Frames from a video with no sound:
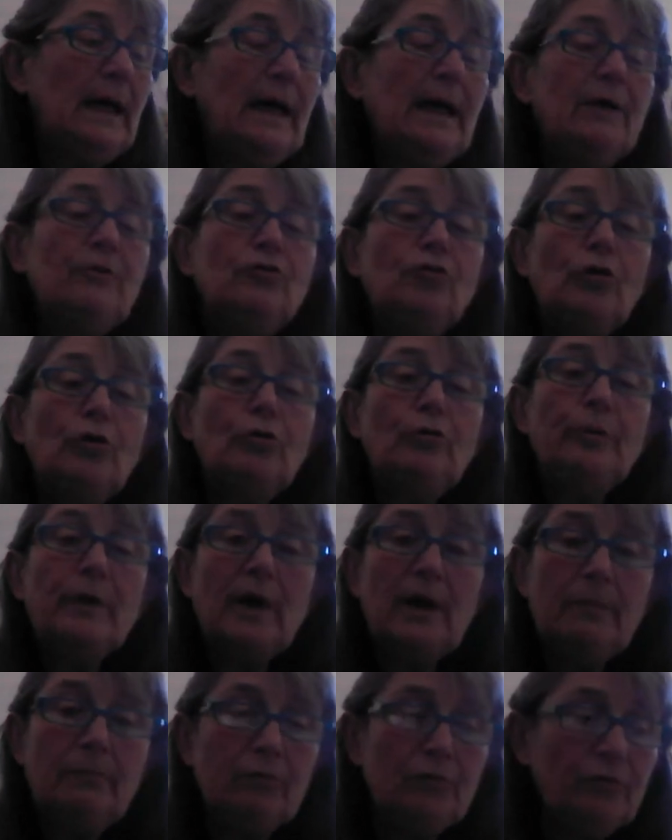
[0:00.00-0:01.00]
Un d'eux lui
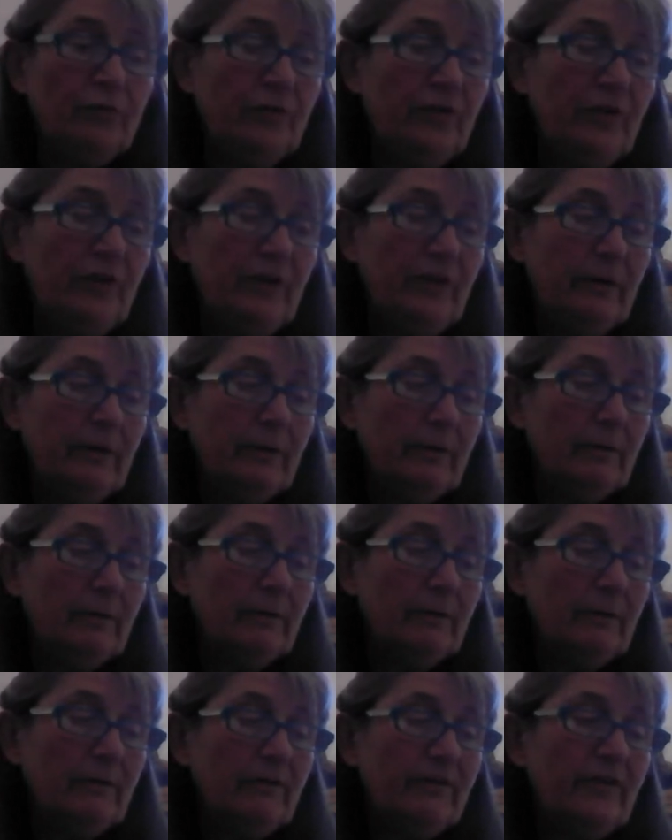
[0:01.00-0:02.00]
répondit
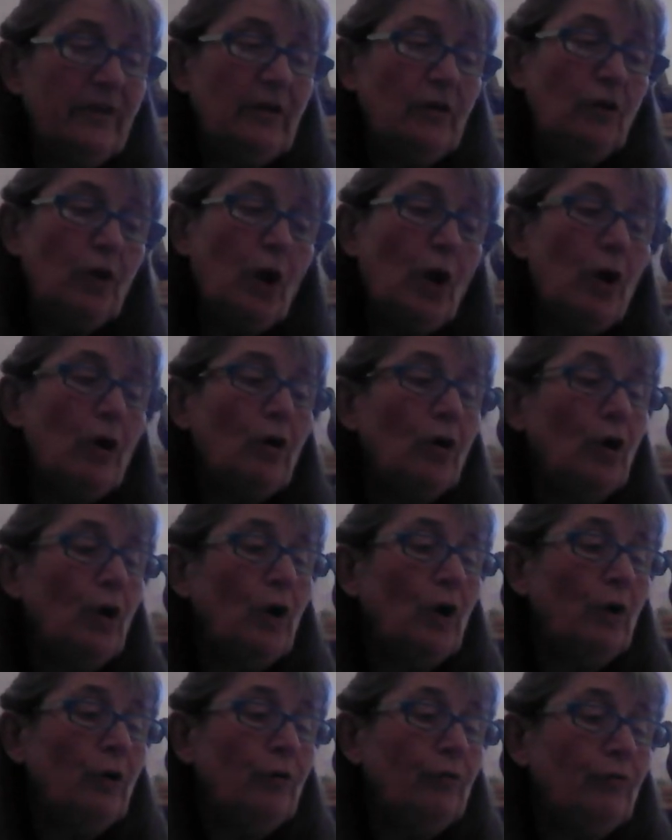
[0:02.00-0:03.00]
Seigneur,
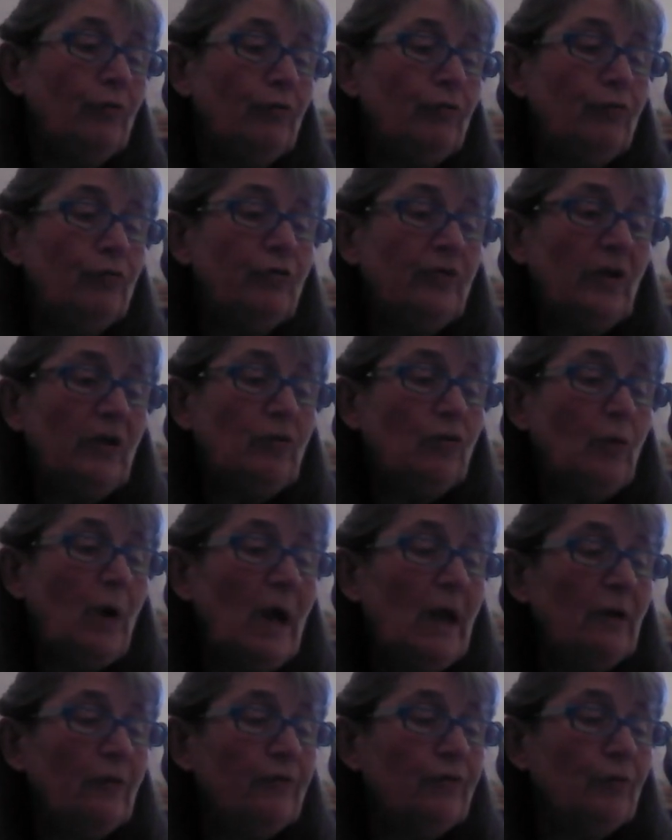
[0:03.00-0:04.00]
euh, sous ces
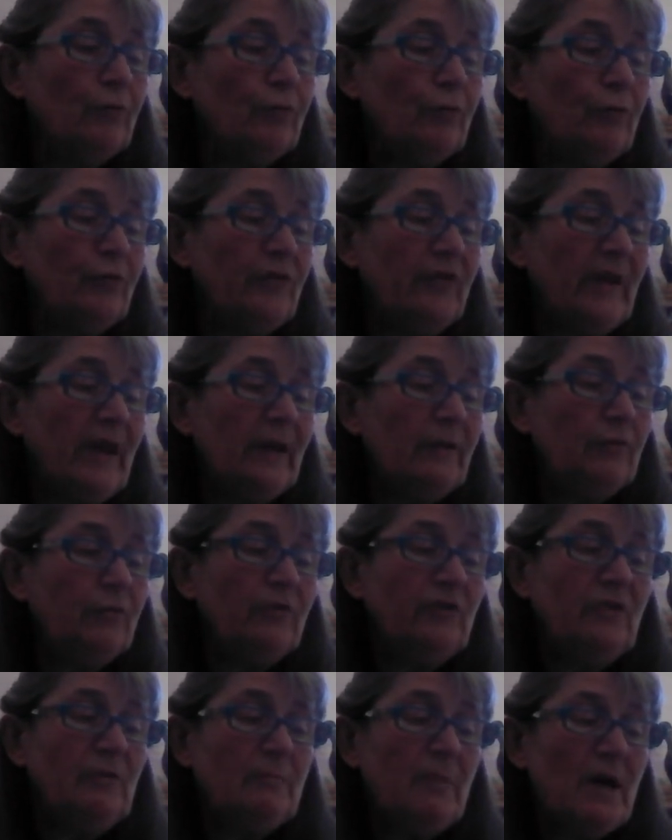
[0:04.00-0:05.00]
toiles sont de saintes
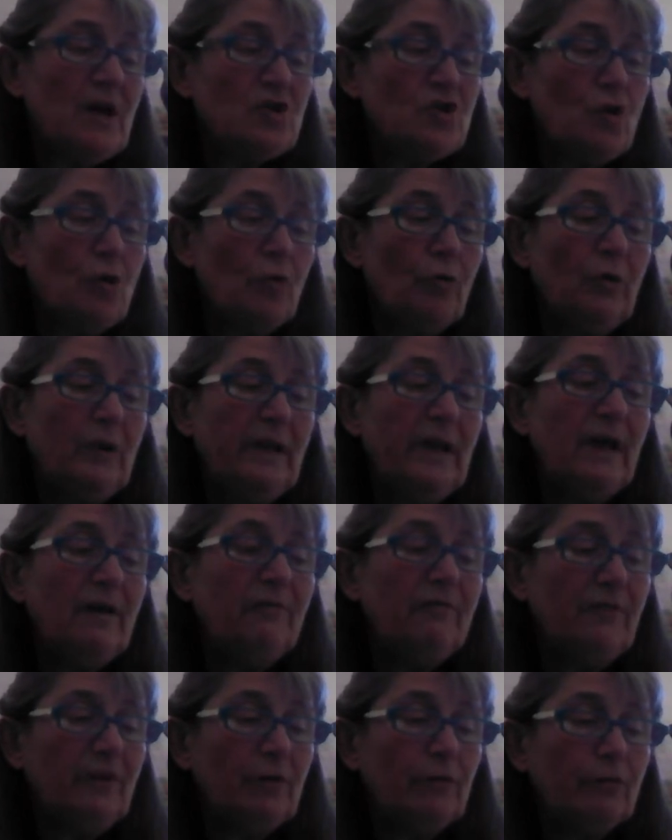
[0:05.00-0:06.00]
images en
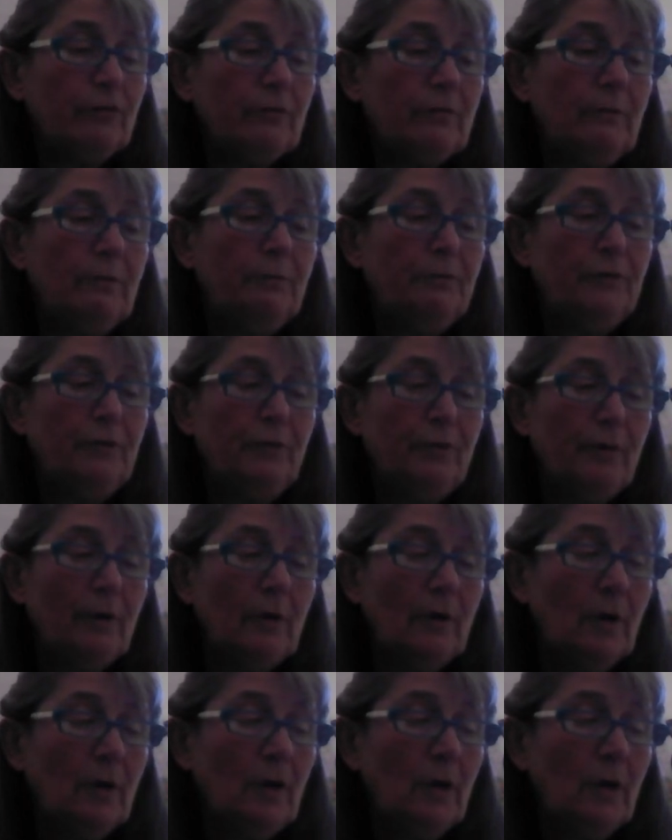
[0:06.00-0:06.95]
relief et en sculpture,